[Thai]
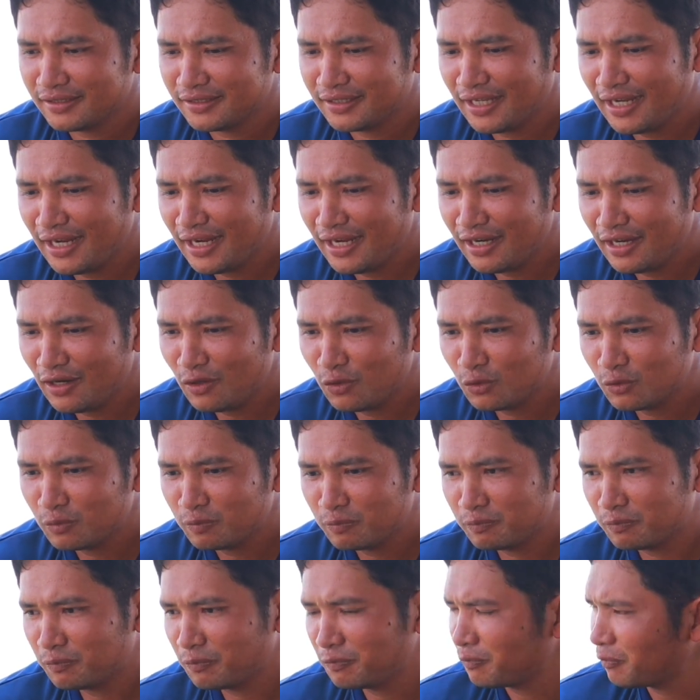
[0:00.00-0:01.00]
ถ้าเรา
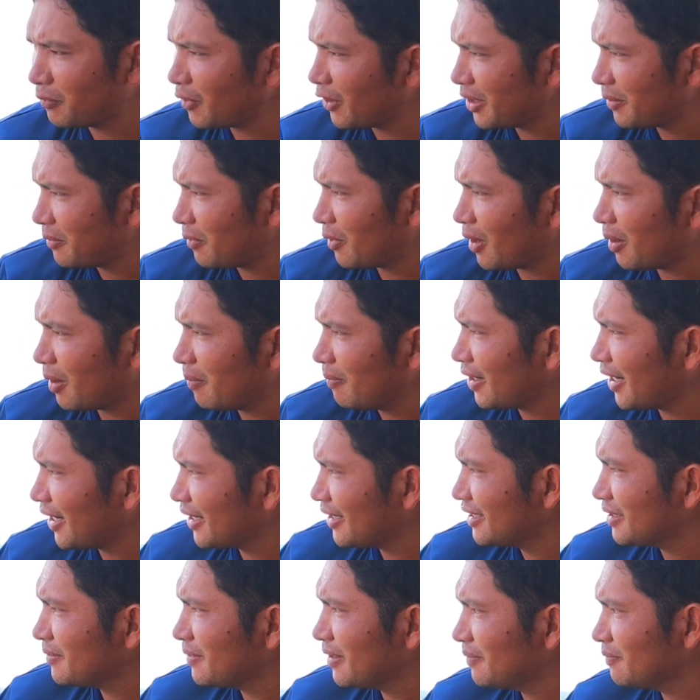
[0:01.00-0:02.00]
ปล่อยพร้อมกัน
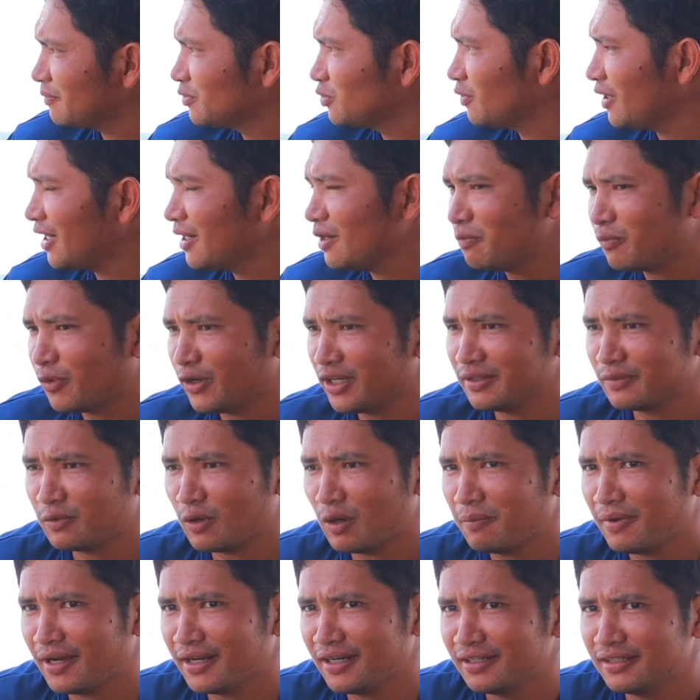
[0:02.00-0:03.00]
ใช่ไหมสมมติว่าเราปล่อยพร้อ
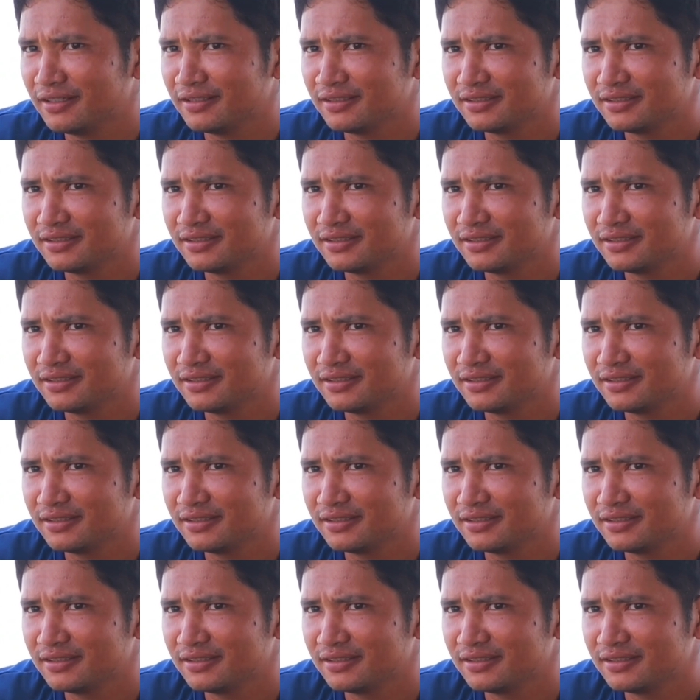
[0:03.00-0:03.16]
มกัน